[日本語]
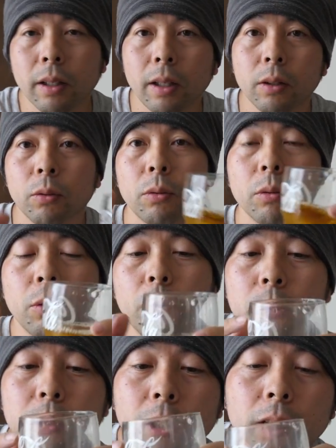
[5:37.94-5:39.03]
えっと
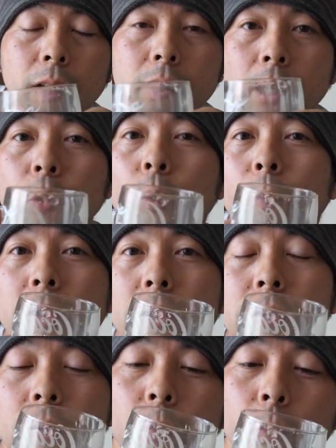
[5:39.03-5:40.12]
お家にあった茶の間で
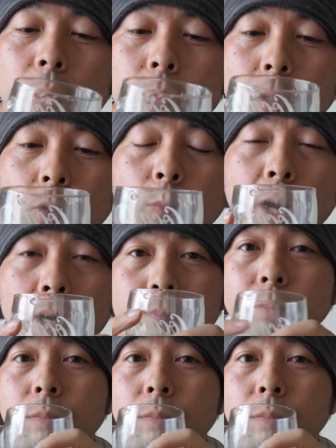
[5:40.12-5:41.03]
す伊藤園の茶の間